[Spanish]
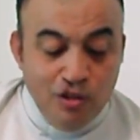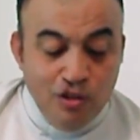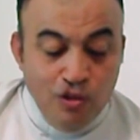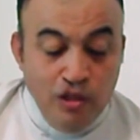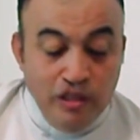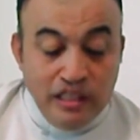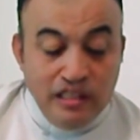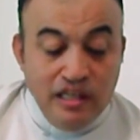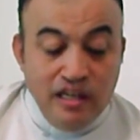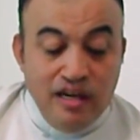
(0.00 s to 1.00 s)
O el que
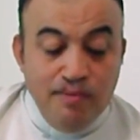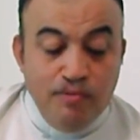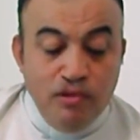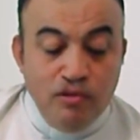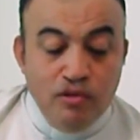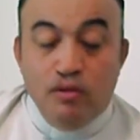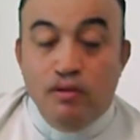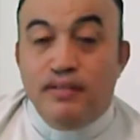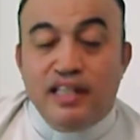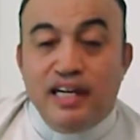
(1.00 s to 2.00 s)
está en el campo no
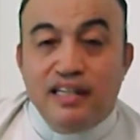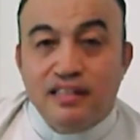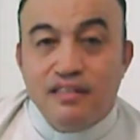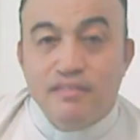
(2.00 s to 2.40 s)
vuelva atrás.